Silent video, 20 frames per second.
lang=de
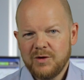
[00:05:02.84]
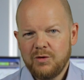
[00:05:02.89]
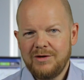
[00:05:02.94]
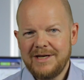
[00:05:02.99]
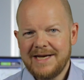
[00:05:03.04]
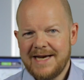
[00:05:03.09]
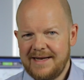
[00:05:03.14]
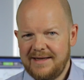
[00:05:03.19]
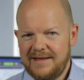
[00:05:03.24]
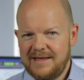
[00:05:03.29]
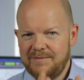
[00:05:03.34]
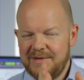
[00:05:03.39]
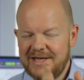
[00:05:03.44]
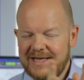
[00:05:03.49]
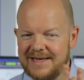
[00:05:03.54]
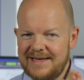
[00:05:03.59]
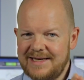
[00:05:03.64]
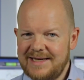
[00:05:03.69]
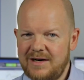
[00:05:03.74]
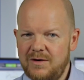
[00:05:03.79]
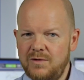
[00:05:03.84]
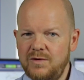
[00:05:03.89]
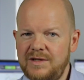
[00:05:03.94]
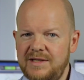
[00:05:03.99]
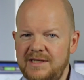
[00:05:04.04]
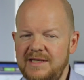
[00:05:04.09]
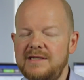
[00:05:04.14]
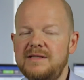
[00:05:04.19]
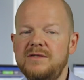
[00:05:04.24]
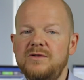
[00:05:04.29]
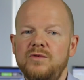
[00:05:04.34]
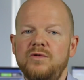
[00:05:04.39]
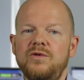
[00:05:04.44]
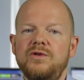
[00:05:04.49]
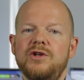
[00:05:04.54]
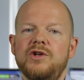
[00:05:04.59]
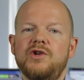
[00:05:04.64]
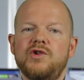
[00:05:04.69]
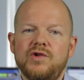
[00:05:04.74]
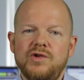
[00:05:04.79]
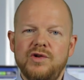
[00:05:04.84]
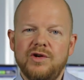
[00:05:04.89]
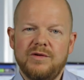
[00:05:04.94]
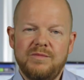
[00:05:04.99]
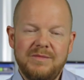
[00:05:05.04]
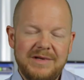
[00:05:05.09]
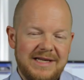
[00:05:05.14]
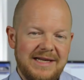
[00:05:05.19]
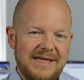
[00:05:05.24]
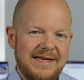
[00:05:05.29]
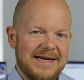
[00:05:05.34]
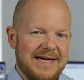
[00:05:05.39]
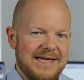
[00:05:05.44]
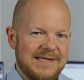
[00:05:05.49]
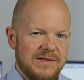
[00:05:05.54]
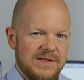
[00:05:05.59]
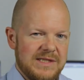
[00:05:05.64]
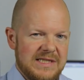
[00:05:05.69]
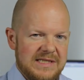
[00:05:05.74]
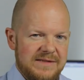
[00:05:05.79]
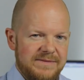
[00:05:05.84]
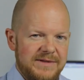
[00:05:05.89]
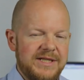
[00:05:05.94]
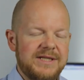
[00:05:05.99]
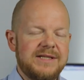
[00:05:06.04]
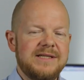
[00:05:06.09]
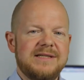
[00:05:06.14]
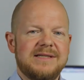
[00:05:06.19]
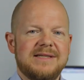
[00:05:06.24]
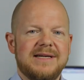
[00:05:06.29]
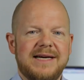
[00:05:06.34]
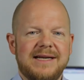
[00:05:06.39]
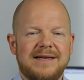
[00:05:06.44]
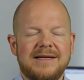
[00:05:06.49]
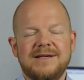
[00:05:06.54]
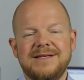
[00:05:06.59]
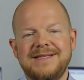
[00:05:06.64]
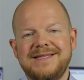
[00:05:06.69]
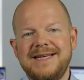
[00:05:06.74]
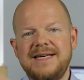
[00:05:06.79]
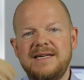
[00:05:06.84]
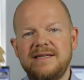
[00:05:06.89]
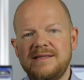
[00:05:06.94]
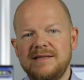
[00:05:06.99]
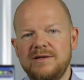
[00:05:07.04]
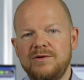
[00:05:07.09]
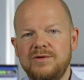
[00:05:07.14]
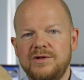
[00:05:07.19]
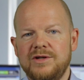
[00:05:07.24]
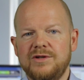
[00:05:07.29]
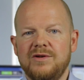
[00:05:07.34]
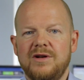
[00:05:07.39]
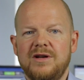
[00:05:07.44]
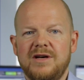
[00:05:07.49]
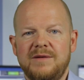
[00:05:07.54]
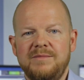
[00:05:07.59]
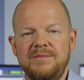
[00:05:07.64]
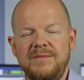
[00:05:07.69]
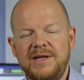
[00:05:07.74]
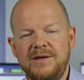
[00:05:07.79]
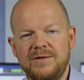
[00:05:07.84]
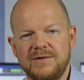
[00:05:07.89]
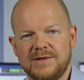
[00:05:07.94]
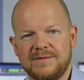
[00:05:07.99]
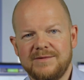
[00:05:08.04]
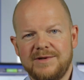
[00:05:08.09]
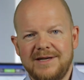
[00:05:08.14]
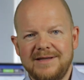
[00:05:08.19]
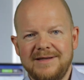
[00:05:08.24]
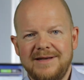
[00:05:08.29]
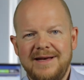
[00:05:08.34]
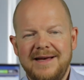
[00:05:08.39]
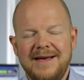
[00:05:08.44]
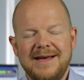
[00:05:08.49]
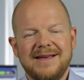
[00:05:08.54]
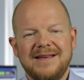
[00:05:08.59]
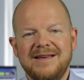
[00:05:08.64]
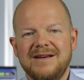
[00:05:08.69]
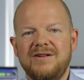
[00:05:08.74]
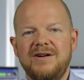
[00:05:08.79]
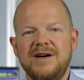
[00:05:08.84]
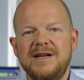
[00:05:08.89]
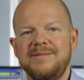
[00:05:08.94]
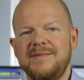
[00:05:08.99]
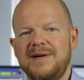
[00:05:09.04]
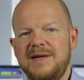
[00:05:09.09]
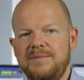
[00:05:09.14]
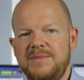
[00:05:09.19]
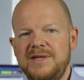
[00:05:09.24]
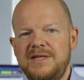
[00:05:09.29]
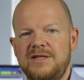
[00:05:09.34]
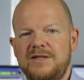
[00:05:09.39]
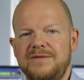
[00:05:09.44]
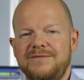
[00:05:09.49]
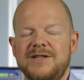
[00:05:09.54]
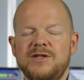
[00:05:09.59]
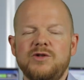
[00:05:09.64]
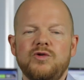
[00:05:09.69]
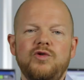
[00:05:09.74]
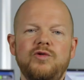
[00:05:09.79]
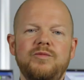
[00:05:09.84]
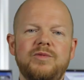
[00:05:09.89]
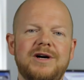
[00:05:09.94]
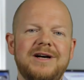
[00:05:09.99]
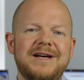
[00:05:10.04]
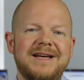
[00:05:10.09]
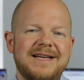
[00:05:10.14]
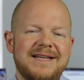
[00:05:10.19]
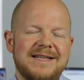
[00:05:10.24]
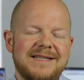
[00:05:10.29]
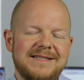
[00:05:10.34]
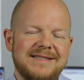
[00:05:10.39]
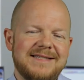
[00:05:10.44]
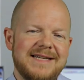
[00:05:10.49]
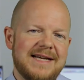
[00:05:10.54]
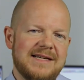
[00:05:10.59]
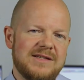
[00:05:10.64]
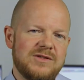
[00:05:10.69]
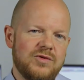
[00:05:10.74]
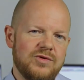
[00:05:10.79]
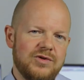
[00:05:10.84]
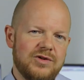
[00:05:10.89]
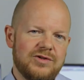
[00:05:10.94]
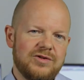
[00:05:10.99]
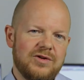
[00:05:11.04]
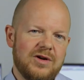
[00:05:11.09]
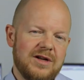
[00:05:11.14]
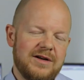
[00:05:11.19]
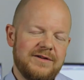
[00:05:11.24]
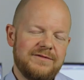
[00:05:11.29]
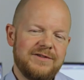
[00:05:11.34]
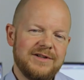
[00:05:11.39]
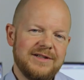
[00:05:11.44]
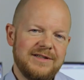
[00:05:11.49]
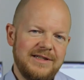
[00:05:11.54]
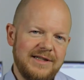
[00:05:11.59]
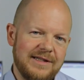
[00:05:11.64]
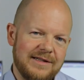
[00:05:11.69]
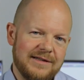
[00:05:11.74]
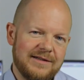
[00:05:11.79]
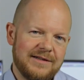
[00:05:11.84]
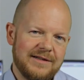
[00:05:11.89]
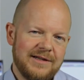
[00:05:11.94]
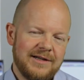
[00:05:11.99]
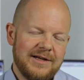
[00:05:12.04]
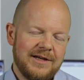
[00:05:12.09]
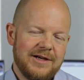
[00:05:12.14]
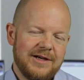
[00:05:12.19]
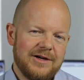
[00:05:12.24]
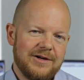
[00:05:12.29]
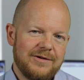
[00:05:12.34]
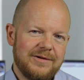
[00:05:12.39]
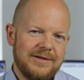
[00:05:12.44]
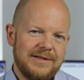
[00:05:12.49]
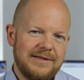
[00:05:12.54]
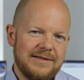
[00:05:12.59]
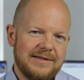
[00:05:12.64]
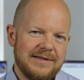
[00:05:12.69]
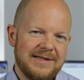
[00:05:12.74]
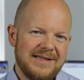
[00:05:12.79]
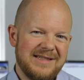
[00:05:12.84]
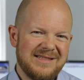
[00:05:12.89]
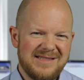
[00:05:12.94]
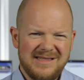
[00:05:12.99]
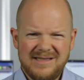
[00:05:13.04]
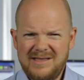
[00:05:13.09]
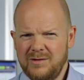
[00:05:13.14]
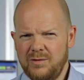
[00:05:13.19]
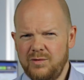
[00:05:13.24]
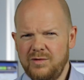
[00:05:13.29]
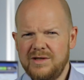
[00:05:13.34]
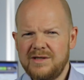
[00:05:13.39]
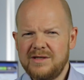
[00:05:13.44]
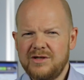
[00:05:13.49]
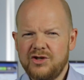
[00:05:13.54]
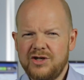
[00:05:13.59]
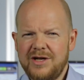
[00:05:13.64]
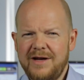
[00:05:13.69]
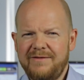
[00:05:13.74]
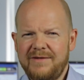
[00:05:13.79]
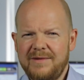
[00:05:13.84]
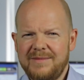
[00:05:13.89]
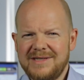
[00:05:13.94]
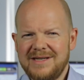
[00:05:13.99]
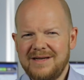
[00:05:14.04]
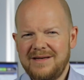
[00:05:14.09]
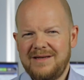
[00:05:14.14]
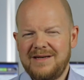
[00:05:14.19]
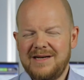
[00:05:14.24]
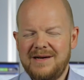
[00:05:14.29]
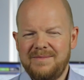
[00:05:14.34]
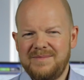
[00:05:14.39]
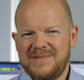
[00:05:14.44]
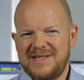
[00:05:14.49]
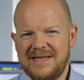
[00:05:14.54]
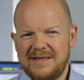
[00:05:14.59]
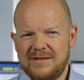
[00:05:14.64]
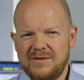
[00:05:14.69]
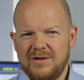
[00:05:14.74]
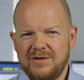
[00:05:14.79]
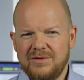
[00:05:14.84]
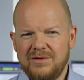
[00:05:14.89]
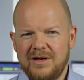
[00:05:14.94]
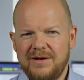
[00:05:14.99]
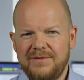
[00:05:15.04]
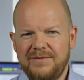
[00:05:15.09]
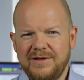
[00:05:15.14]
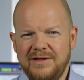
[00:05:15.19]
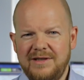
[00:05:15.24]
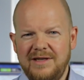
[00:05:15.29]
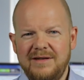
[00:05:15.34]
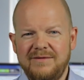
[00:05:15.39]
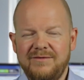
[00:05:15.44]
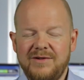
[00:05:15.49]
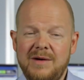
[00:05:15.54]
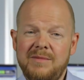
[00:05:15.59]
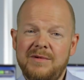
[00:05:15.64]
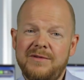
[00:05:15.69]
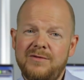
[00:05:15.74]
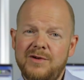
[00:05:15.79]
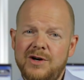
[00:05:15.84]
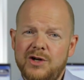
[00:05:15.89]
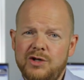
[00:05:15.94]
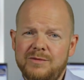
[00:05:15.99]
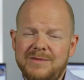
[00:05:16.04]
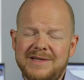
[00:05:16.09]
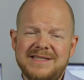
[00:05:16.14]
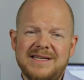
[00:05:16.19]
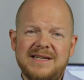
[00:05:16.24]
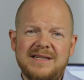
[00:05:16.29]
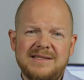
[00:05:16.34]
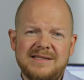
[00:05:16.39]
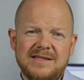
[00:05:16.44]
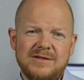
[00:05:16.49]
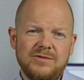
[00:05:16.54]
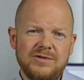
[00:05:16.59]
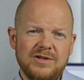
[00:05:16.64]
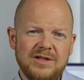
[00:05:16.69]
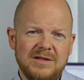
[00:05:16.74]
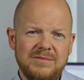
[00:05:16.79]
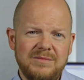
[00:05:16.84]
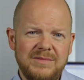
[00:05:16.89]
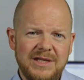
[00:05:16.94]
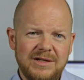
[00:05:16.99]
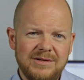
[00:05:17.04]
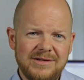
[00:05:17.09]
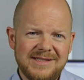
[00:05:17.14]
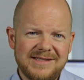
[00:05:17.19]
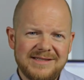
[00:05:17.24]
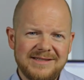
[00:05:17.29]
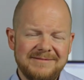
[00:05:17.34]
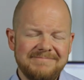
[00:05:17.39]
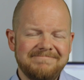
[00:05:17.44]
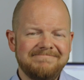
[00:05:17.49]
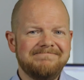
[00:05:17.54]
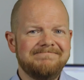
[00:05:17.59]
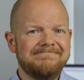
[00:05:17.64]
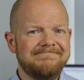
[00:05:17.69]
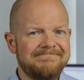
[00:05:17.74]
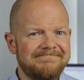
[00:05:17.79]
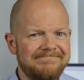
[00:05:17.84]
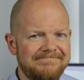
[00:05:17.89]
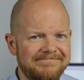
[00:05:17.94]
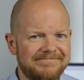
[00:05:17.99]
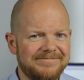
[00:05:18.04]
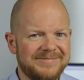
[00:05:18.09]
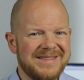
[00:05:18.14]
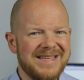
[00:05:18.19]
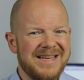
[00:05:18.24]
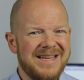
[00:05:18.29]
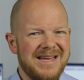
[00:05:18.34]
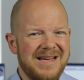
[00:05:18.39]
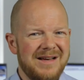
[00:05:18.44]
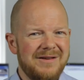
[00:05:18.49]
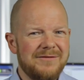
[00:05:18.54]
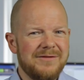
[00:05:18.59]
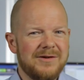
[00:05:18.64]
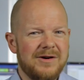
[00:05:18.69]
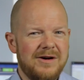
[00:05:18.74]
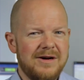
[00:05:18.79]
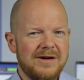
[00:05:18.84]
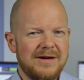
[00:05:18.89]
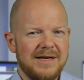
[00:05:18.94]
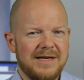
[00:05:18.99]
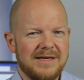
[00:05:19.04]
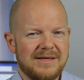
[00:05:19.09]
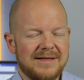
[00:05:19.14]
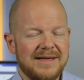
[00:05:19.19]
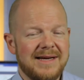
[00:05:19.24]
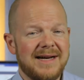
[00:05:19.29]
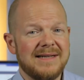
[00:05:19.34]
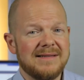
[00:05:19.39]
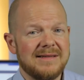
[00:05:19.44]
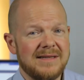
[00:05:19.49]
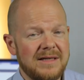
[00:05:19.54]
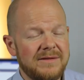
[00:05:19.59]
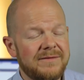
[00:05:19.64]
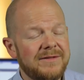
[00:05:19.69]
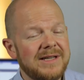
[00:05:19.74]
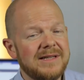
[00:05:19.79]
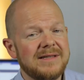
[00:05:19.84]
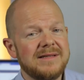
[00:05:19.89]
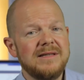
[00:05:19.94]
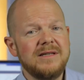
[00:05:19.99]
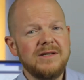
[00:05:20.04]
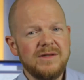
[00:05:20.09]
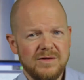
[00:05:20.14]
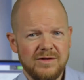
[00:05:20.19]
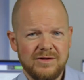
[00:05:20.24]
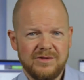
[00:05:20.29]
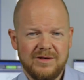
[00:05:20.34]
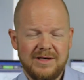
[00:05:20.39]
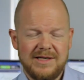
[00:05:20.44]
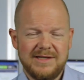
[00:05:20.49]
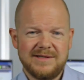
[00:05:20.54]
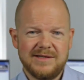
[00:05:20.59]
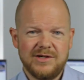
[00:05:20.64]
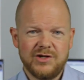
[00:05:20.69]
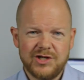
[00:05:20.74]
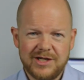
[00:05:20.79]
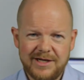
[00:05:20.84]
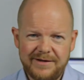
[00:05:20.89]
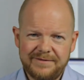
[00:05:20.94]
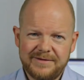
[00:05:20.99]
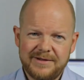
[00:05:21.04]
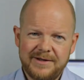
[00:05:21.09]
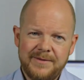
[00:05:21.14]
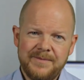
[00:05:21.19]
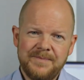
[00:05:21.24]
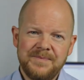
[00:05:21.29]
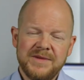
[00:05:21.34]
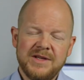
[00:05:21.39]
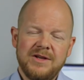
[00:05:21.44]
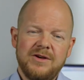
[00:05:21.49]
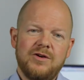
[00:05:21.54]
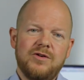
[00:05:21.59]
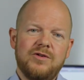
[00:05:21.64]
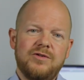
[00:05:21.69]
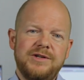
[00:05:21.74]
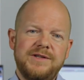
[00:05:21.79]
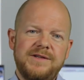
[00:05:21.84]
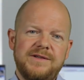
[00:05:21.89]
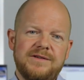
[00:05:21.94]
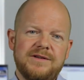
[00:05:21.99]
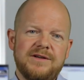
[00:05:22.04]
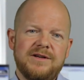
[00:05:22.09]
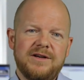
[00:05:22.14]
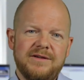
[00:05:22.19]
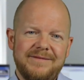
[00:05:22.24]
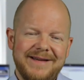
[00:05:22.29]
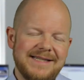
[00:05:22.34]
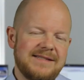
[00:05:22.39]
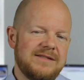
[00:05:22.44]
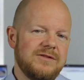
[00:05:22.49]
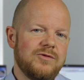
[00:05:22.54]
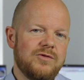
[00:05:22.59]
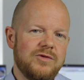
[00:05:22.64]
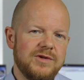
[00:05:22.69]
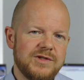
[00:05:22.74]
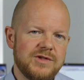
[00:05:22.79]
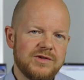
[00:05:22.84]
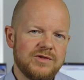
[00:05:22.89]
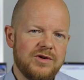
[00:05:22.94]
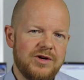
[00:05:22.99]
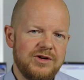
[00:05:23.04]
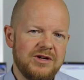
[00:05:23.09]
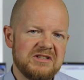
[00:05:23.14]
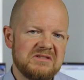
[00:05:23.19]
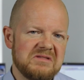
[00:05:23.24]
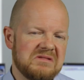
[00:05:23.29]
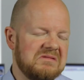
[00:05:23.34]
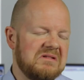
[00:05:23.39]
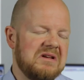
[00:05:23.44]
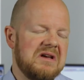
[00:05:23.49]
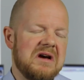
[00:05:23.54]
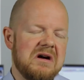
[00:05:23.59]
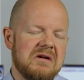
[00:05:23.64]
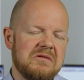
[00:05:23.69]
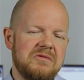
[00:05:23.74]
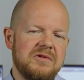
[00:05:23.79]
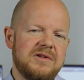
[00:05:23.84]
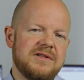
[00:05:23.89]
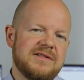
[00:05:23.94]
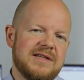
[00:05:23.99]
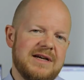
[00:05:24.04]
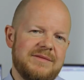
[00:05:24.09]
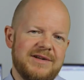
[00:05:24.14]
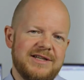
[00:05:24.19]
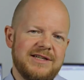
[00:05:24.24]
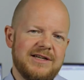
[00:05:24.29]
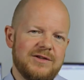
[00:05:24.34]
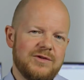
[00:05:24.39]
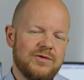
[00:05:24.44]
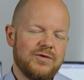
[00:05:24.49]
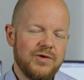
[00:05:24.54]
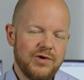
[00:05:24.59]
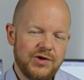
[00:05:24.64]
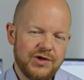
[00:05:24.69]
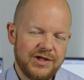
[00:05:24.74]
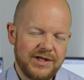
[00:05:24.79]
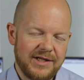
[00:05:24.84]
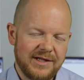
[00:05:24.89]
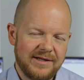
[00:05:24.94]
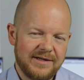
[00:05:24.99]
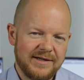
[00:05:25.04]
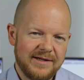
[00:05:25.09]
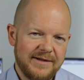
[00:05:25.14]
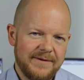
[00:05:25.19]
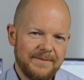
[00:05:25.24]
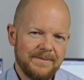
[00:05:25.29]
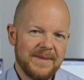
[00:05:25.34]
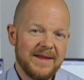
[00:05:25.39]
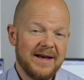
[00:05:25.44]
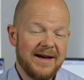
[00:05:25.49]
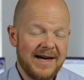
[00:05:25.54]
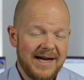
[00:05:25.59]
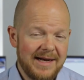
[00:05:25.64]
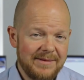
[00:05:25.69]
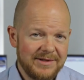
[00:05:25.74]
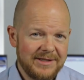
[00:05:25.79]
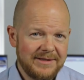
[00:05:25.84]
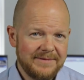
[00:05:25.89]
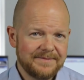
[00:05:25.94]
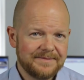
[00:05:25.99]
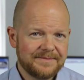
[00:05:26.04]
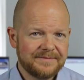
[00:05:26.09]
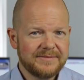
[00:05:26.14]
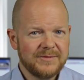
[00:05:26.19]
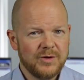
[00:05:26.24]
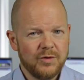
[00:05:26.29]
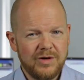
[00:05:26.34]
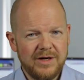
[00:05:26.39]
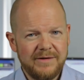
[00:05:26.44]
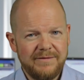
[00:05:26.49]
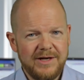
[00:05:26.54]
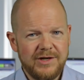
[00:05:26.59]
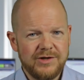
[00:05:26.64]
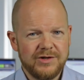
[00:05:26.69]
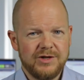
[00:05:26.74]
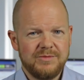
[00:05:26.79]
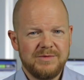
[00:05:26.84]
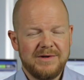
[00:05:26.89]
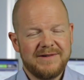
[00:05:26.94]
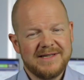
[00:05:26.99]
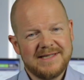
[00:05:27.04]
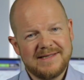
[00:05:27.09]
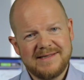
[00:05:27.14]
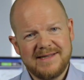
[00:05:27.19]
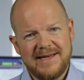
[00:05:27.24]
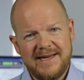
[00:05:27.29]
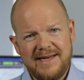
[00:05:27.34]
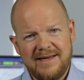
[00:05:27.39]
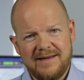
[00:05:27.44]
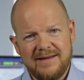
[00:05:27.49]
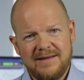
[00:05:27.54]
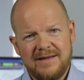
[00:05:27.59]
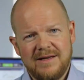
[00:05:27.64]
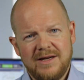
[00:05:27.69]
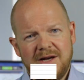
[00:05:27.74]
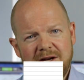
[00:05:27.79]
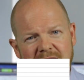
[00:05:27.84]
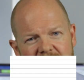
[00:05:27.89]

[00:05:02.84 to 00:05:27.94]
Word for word: Und hättet ihr mit genau diesen 100 Stück, mit denen ihr also zwischenzeitlich 1600 Dollar im Minus wart, gerade mal ein bisschen was über 600 Dollar verdient. Und äh, ist das ein gutes Geschäft, wenn man sagt, ich habe 600 Dollar verdient, war aber vorher schon mal 1600 im Minus? Hm, fraglich. Ne? Also ich finde es nicht so ein tolles Geschäft. Und äh, wer jetzt ein großes Konto sagt, naja gut, das kann man ja durchstehen. Ne? Aber, und da will ich euch mal was zeigen,